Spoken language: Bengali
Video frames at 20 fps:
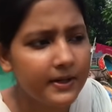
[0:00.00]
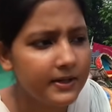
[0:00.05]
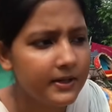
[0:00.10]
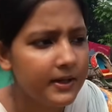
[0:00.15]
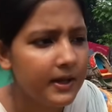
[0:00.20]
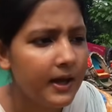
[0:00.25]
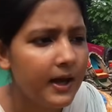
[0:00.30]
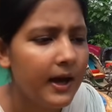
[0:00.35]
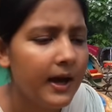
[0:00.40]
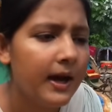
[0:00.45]
পারি
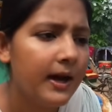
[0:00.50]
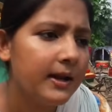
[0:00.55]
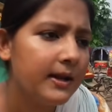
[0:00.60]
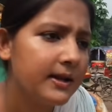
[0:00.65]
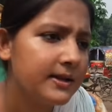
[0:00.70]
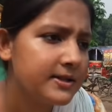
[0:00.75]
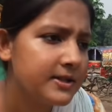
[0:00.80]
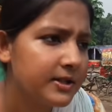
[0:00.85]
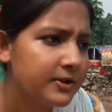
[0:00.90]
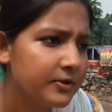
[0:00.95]

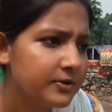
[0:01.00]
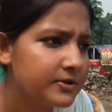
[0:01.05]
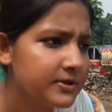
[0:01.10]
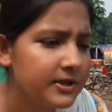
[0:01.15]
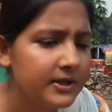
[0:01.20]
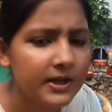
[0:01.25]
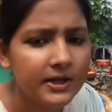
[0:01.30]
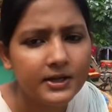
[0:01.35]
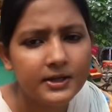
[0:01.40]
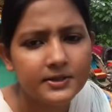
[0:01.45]
আল্লাহ যখন
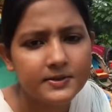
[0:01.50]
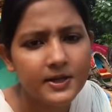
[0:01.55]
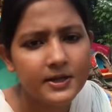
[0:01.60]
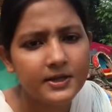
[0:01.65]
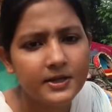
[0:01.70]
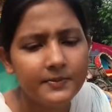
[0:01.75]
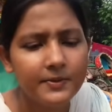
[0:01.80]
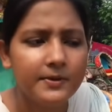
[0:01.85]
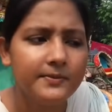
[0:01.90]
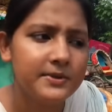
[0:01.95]
যেখানে
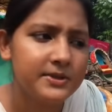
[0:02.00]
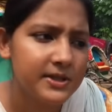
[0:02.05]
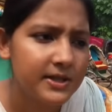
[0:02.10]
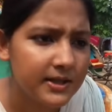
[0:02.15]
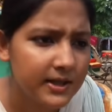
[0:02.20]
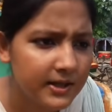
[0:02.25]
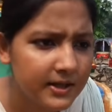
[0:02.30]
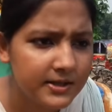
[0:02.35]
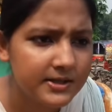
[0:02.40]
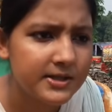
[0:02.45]
যাইতে বলবে
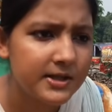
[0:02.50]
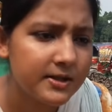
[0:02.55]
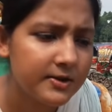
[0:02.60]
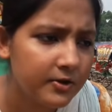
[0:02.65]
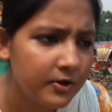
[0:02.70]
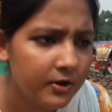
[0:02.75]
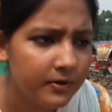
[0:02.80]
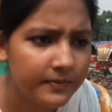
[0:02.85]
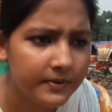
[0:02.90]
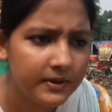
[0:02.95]
সেখানেই
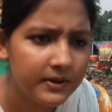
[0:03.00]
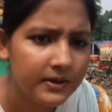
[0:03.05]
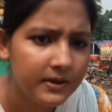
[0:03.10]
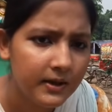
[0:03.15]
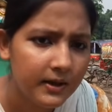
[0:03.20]
যাইতে হবে